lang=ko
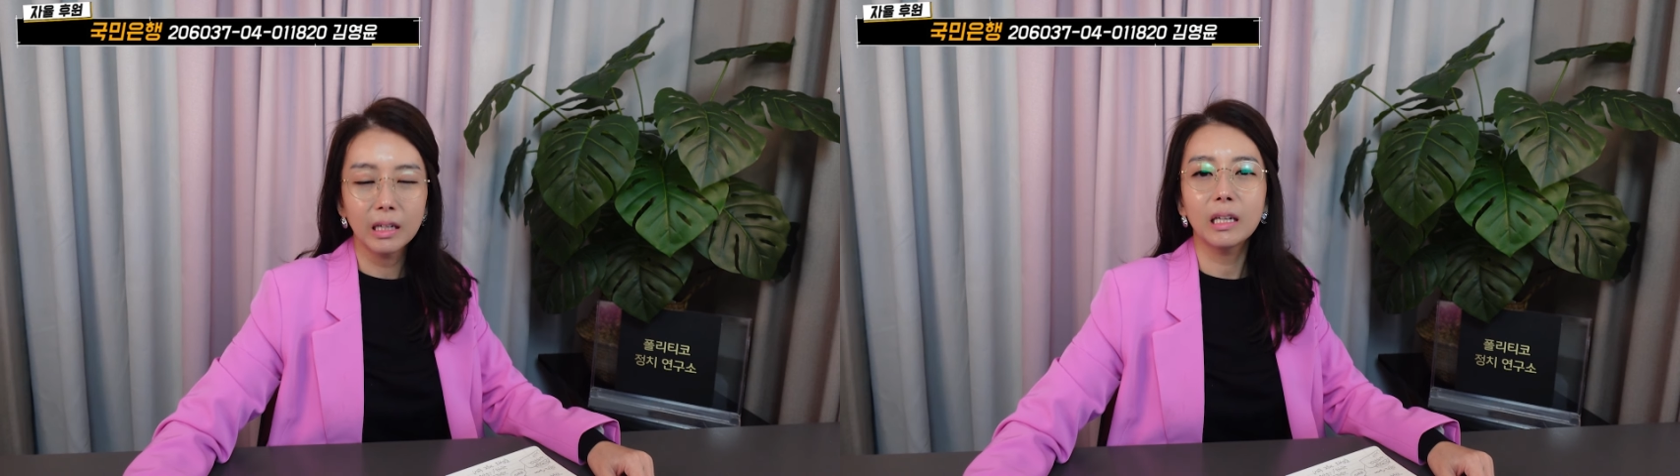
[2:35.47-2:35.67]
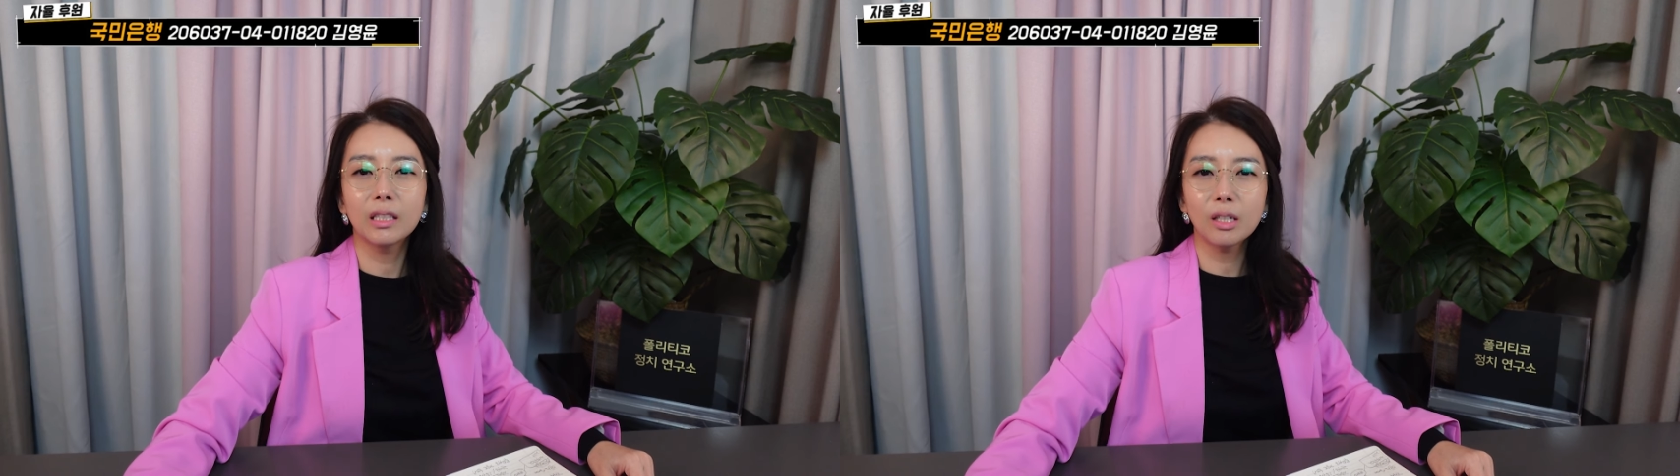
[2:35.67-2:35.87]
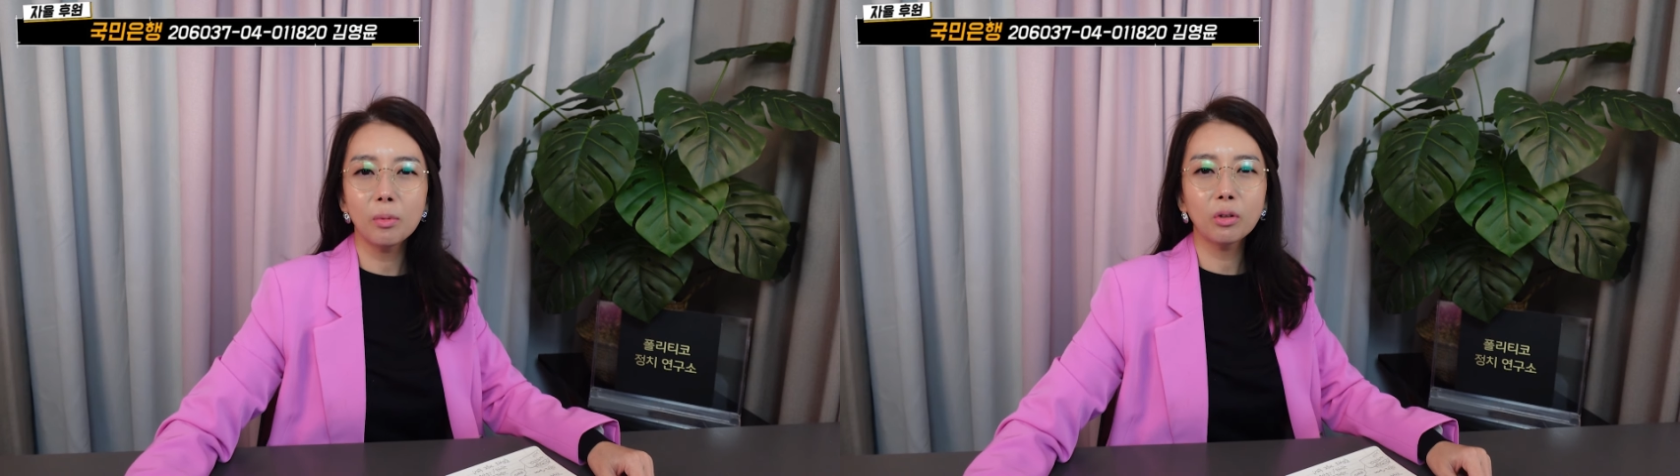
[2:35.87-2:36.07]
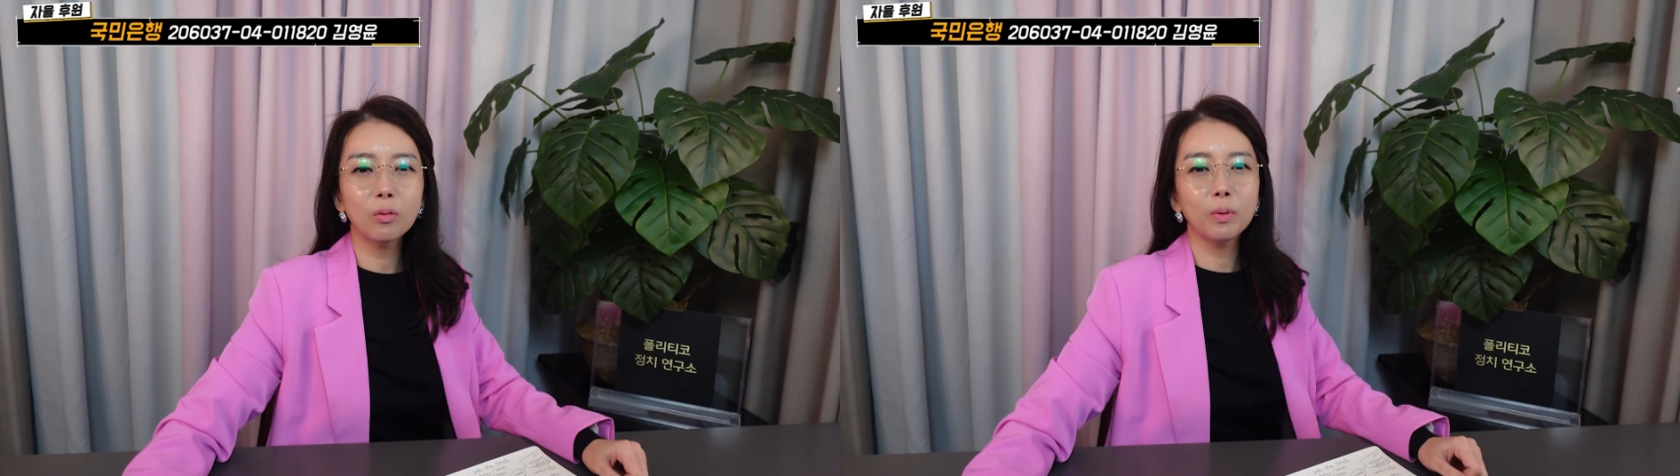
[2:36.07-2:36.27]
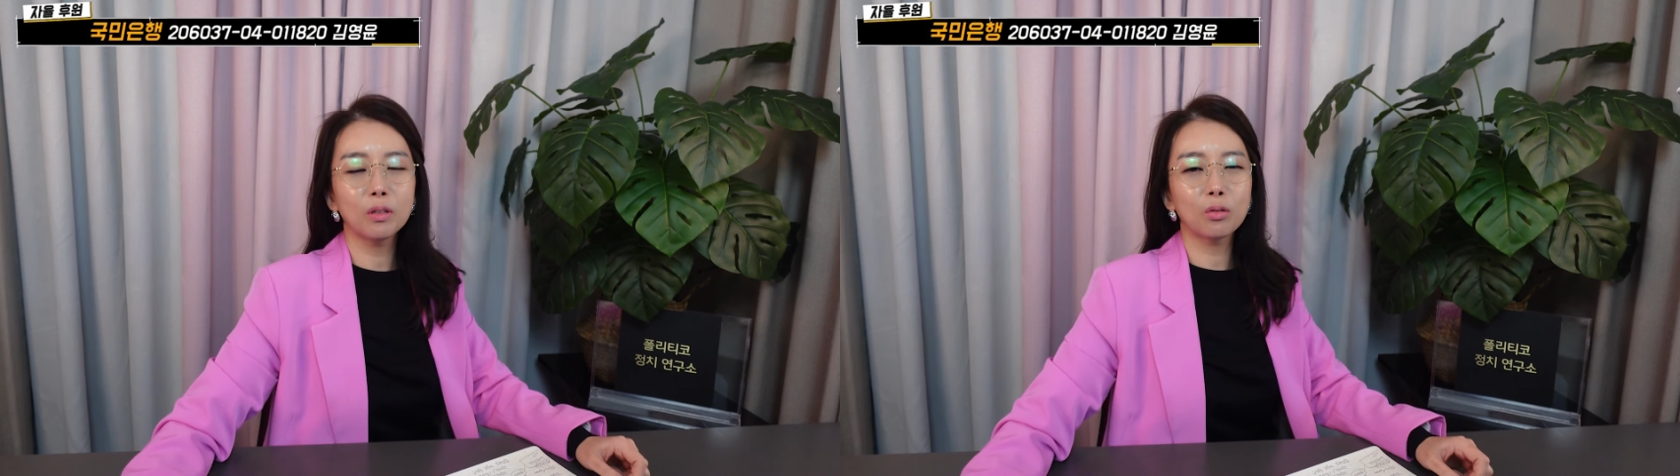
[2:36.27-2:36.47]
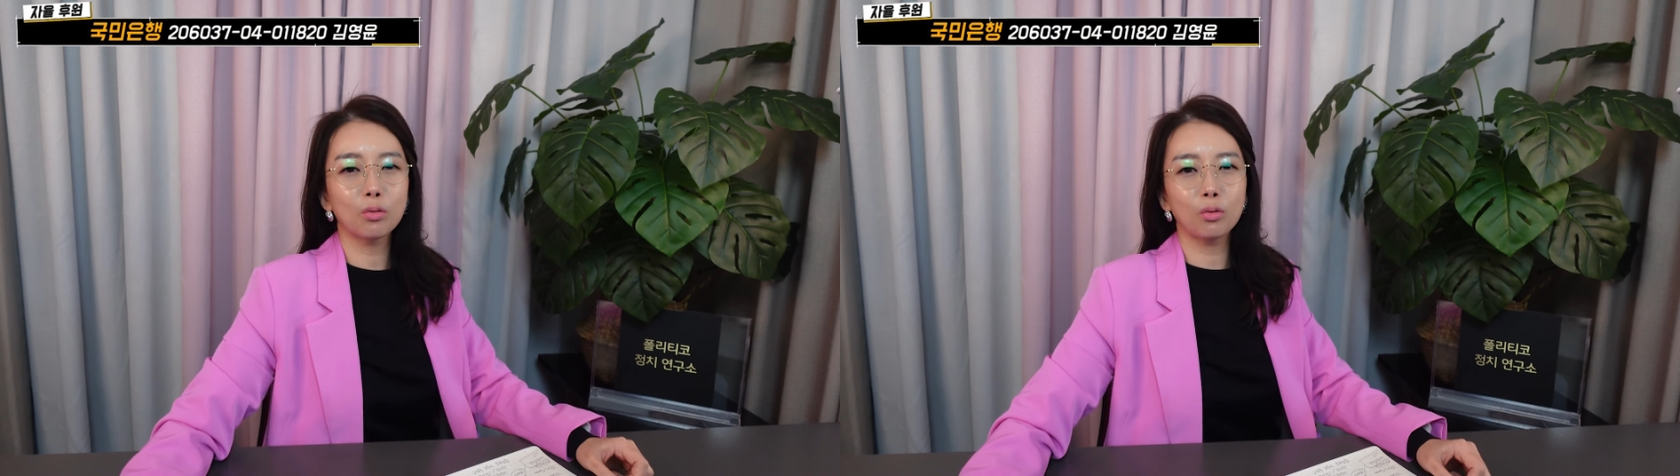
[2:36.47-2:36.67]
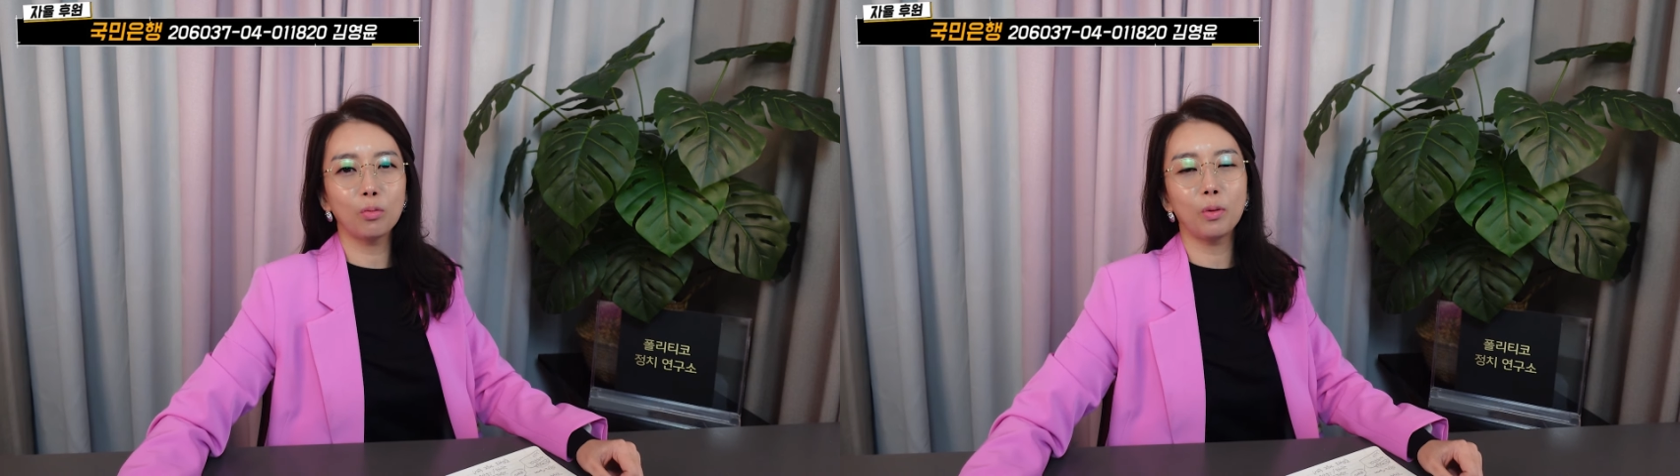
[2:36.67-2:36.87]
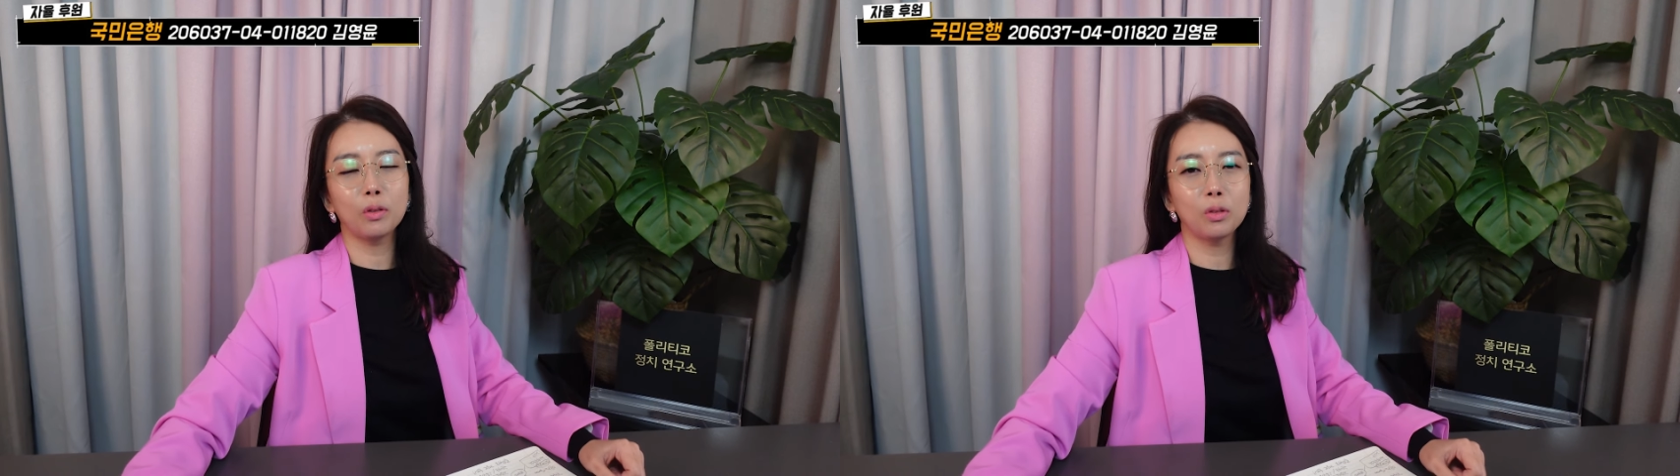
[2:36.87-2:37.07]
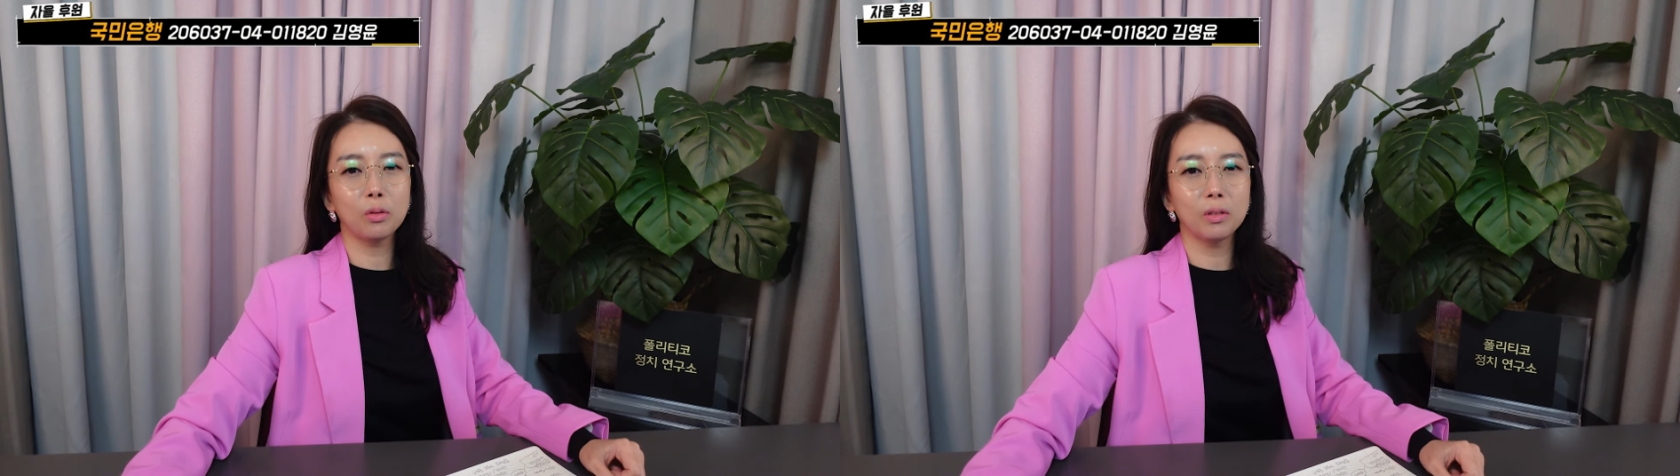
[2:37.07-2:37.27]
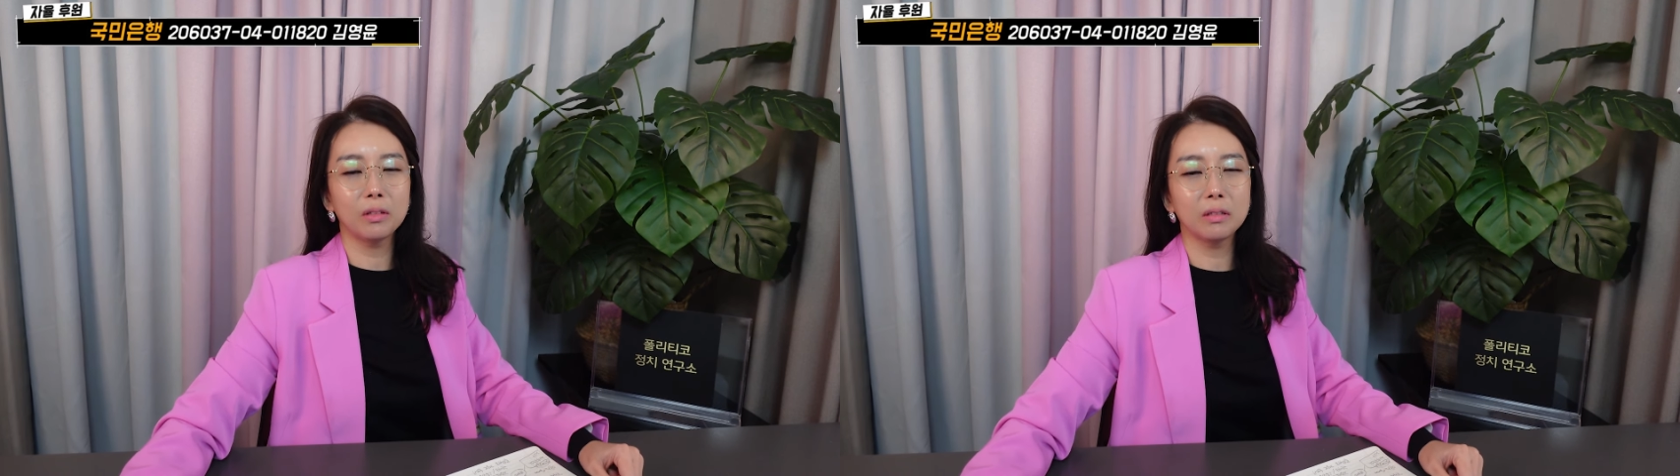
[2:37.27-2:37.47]
이재명을 필두로
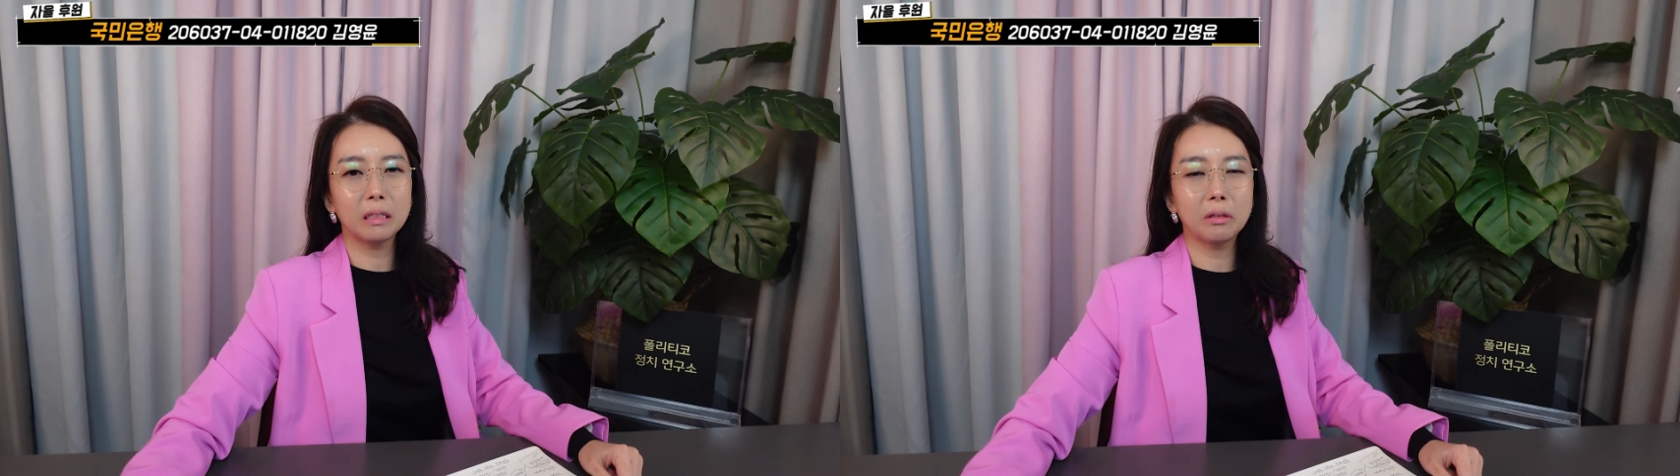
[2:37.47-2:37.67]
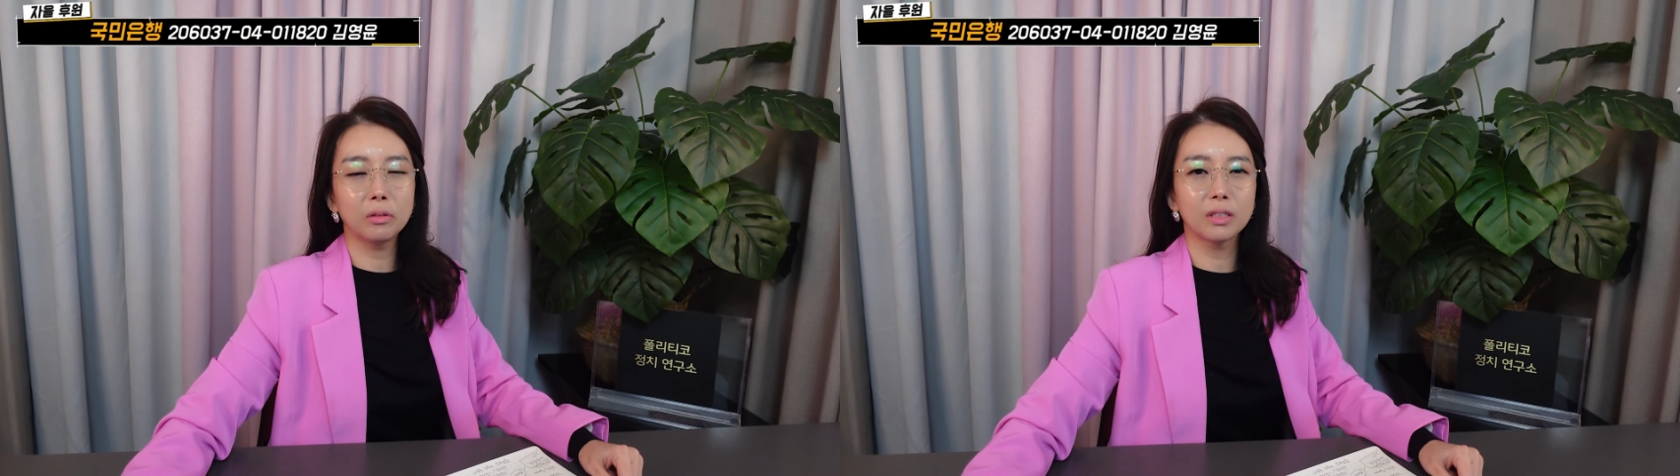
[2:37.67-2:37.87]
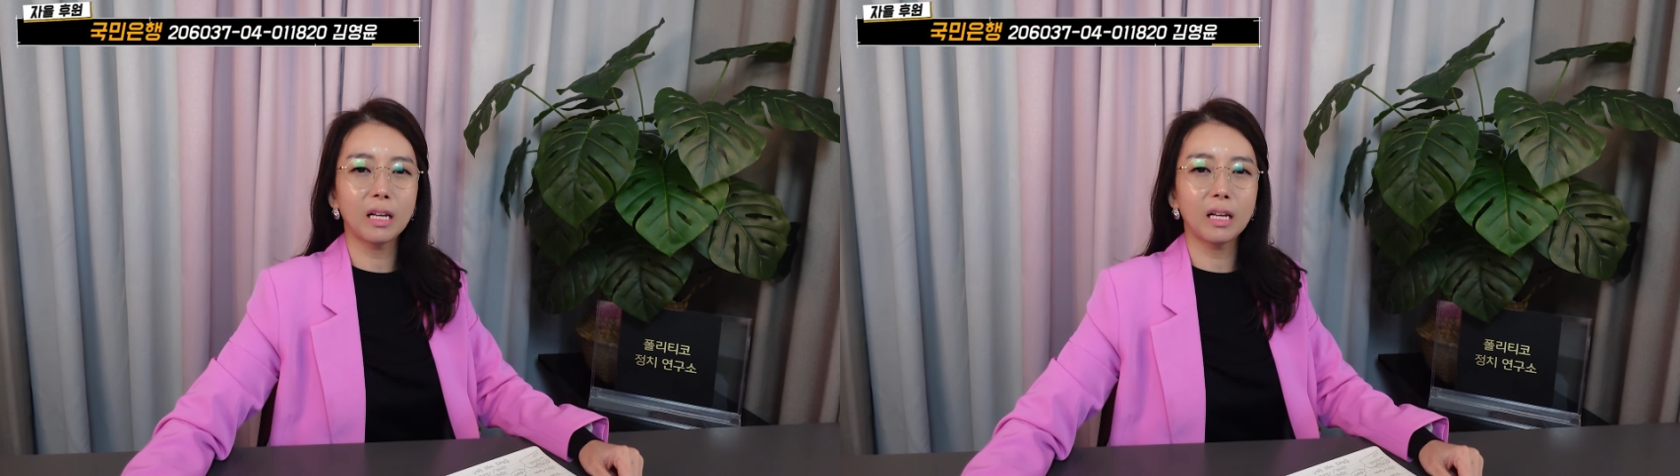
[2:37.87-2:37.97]
펼쳐내는 이런